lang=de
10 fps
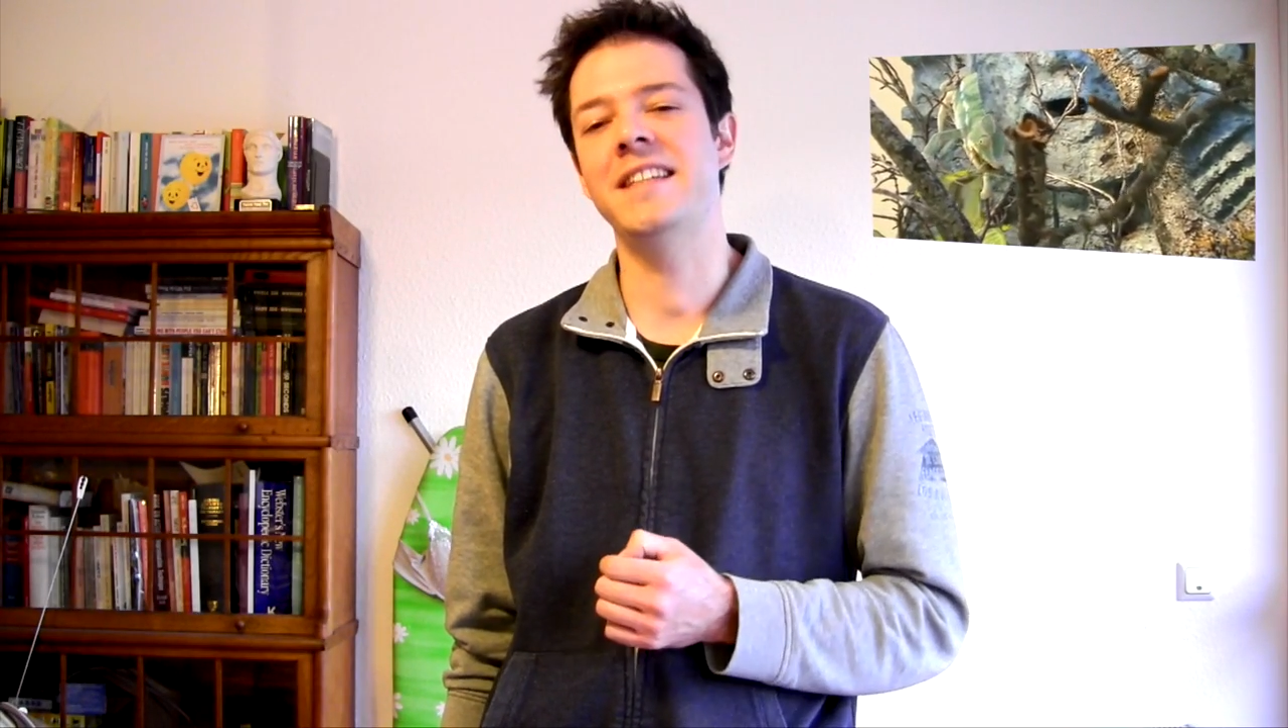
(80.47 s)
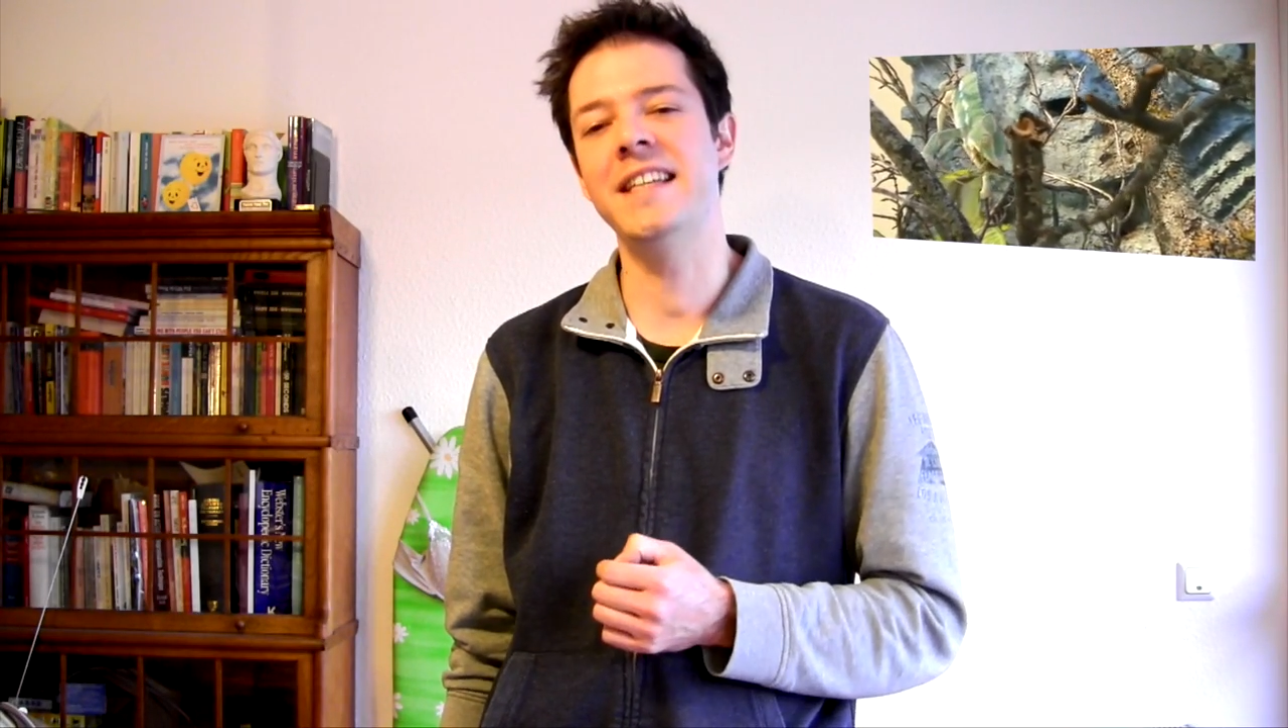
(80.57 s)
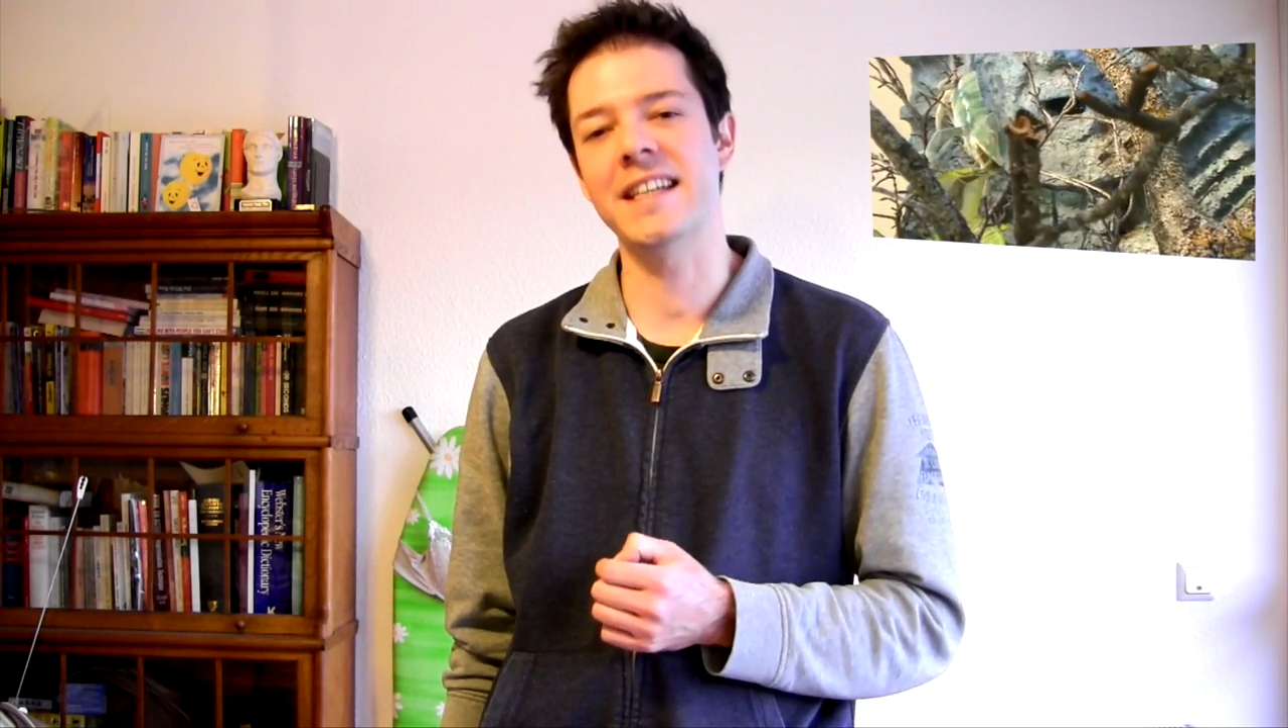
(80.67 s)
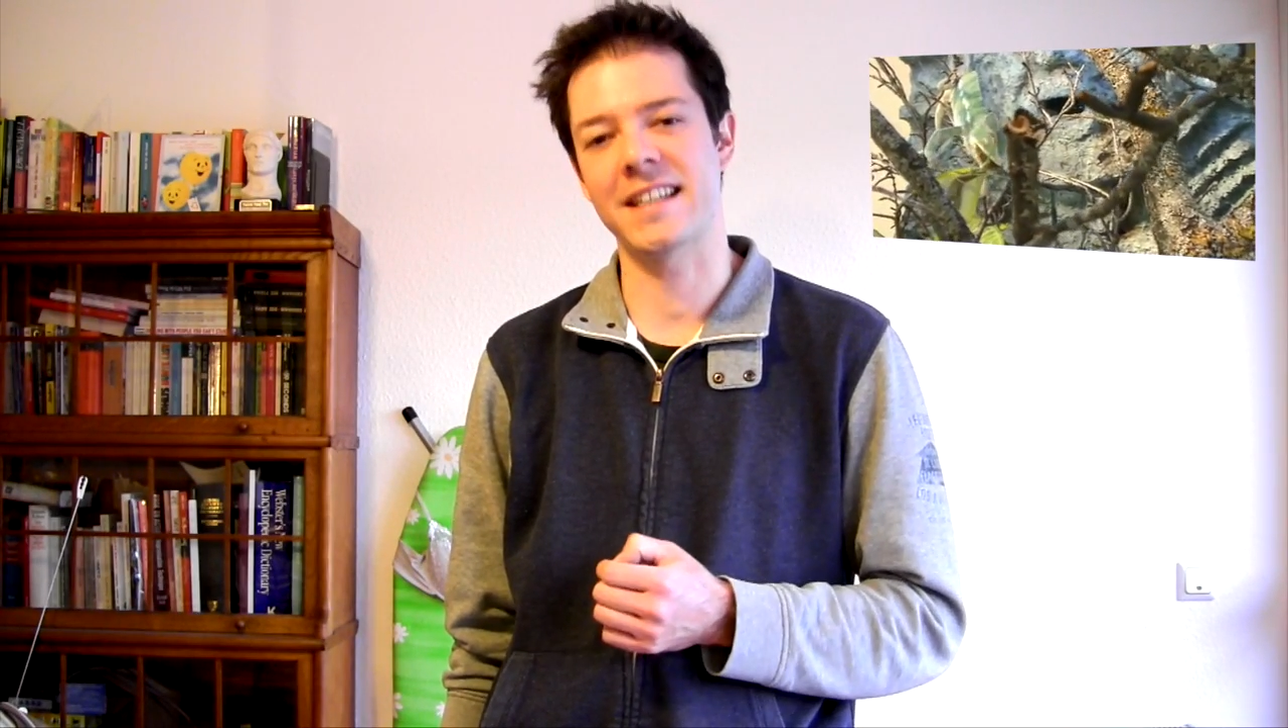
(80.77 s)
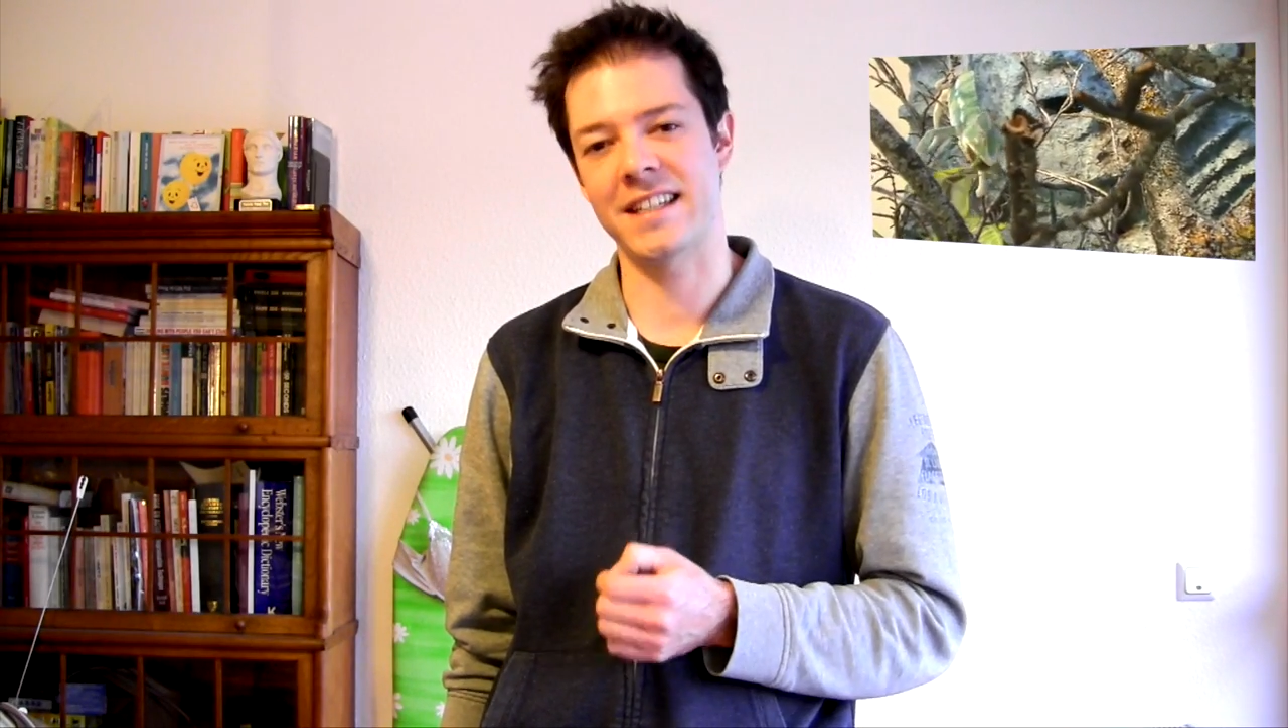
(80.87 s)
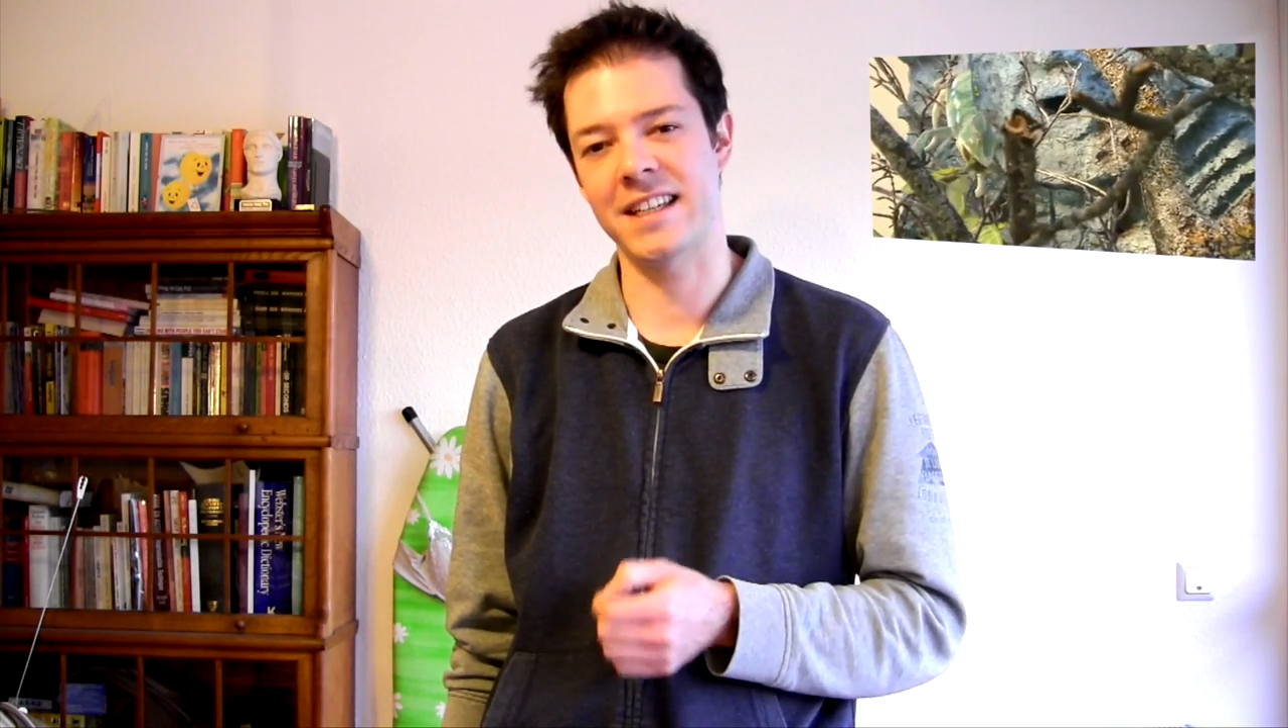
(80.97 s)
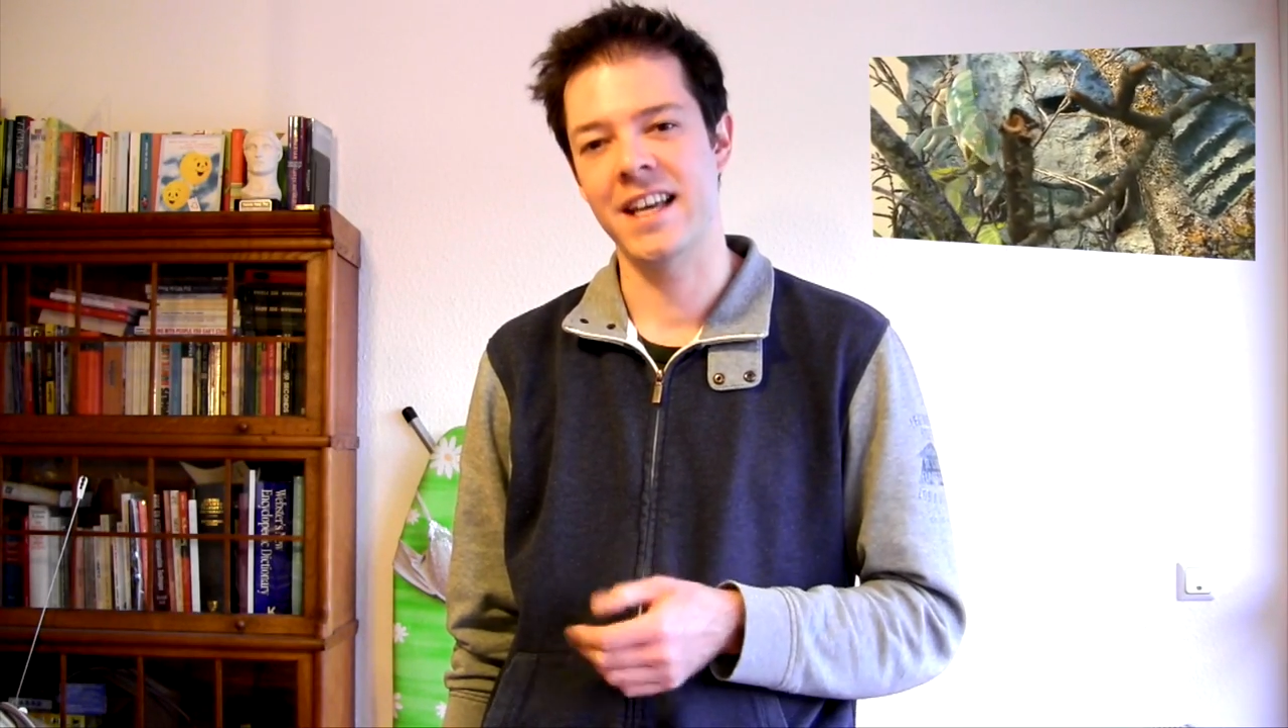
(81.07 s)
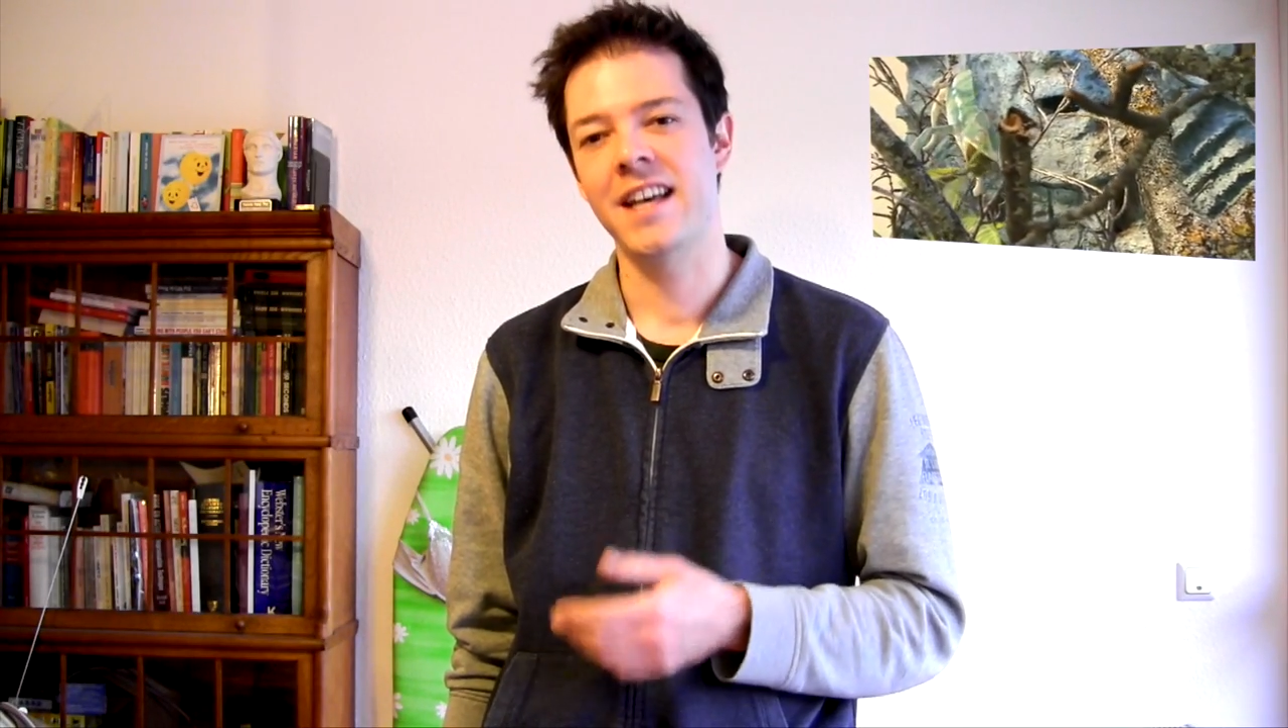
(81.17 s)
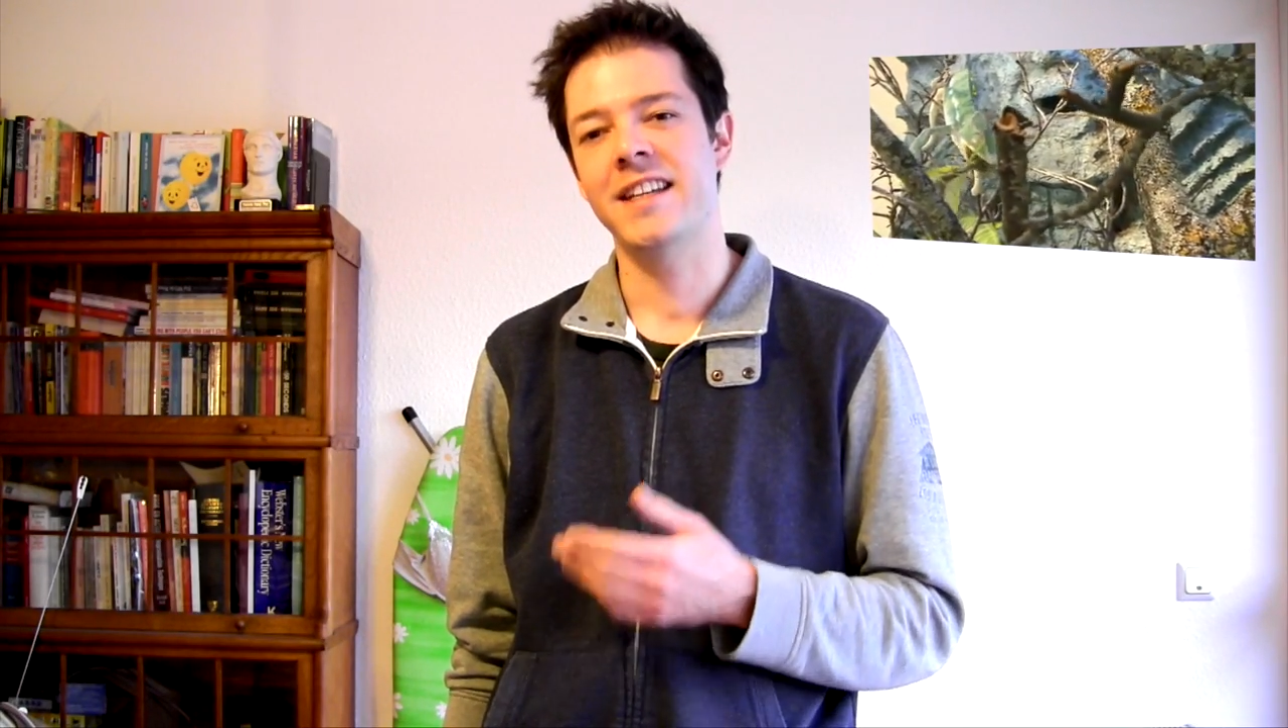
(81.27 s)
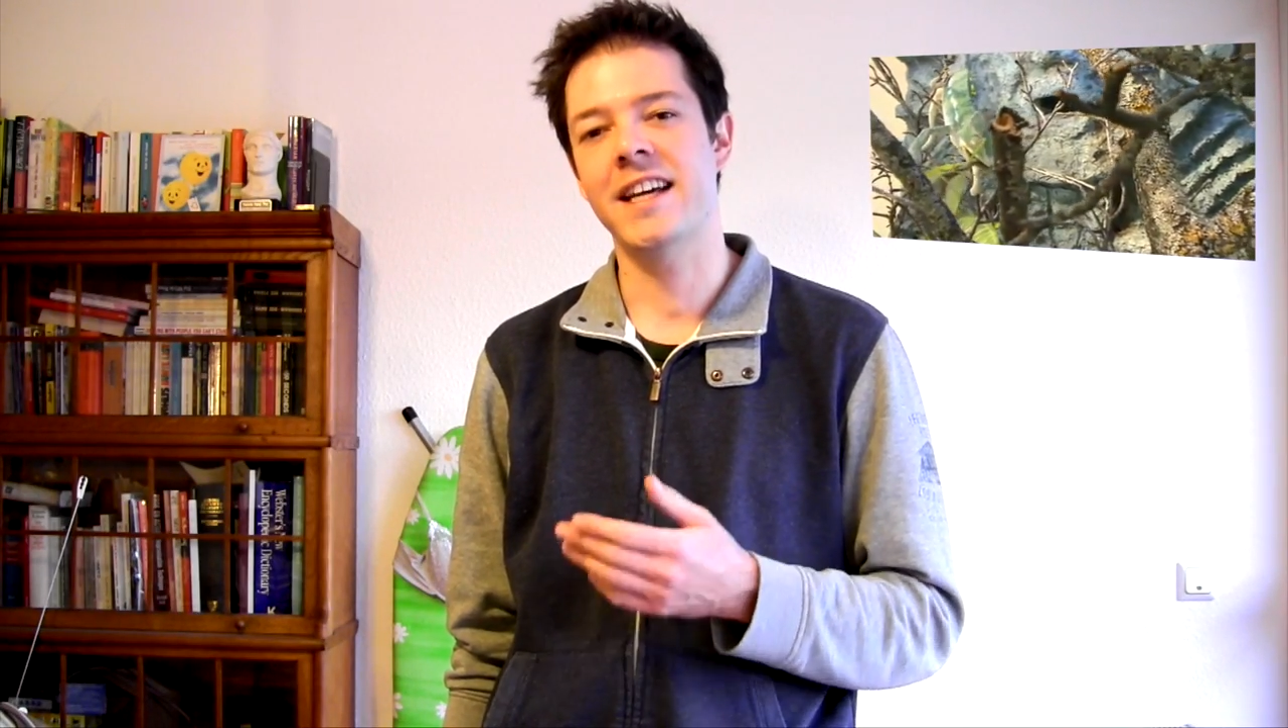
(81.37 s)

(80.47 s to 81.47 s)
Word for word: Tiere,